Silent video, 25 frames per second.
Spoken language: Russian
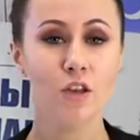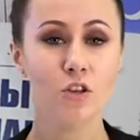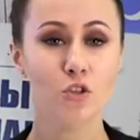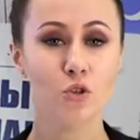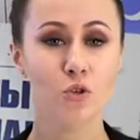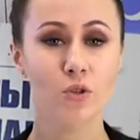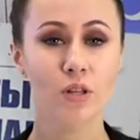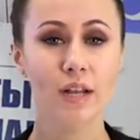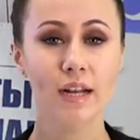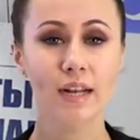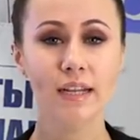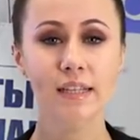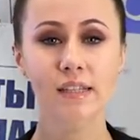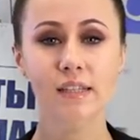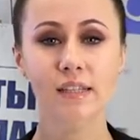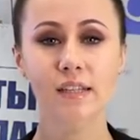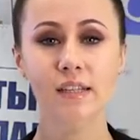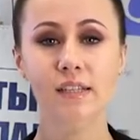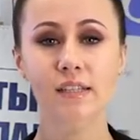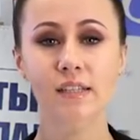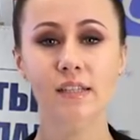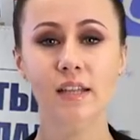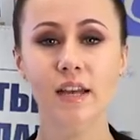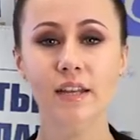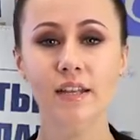
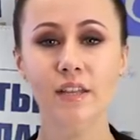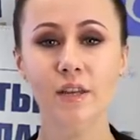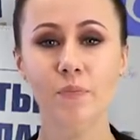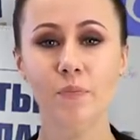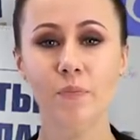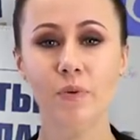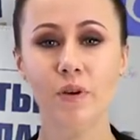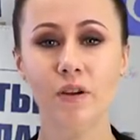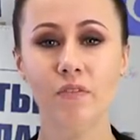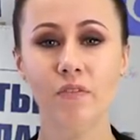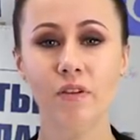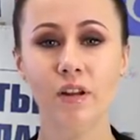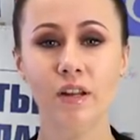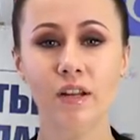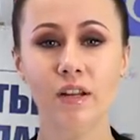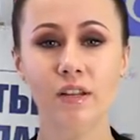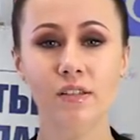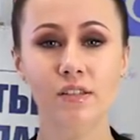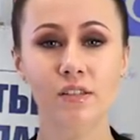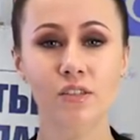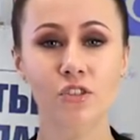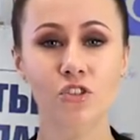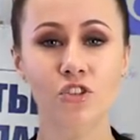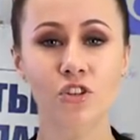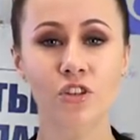Журналисты издания поговорили
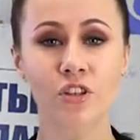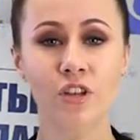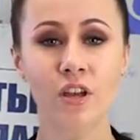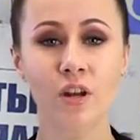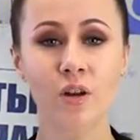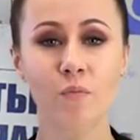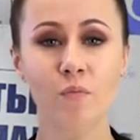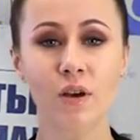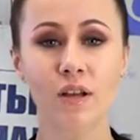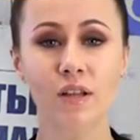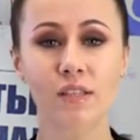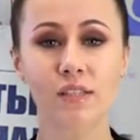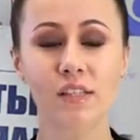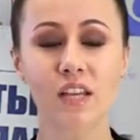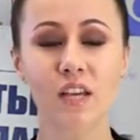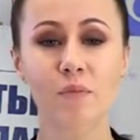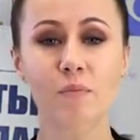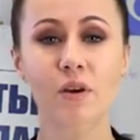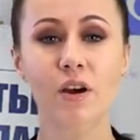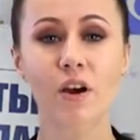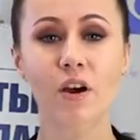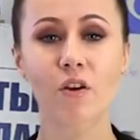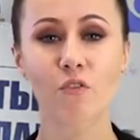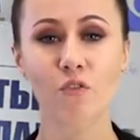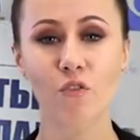с инженером о
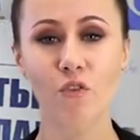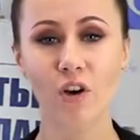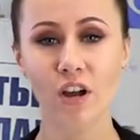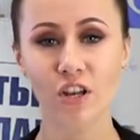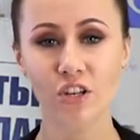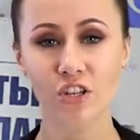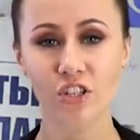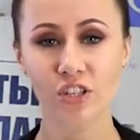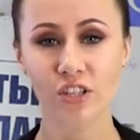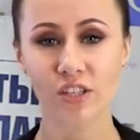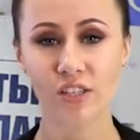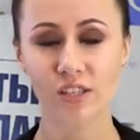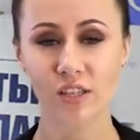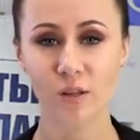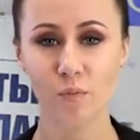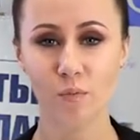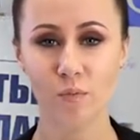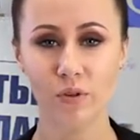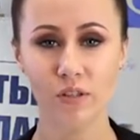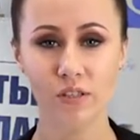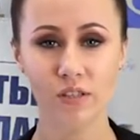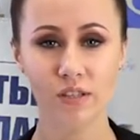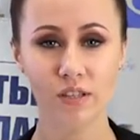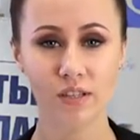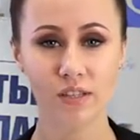самых важных
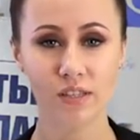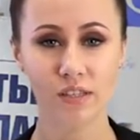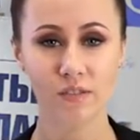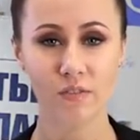событиях,